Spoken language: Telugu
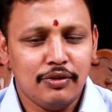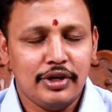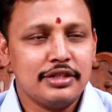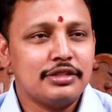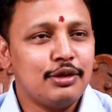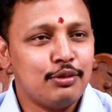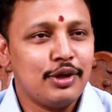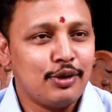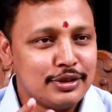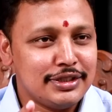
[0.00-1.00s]
ఊరేస్తే
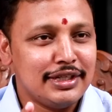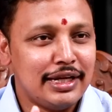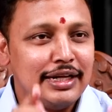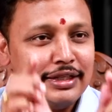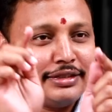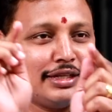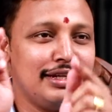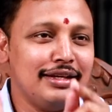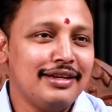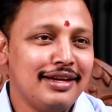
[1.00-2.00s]
ఊరేని ఒక చిన్న లైన్
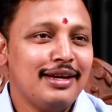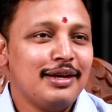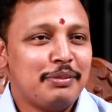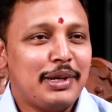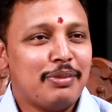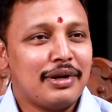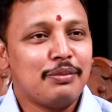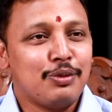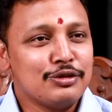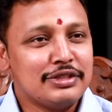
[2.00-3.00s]
తీసుకెళ్ళి
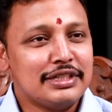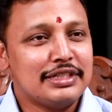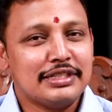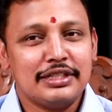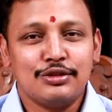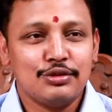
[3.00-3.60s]
పేపర్లో పోస్ట్ చేసేసి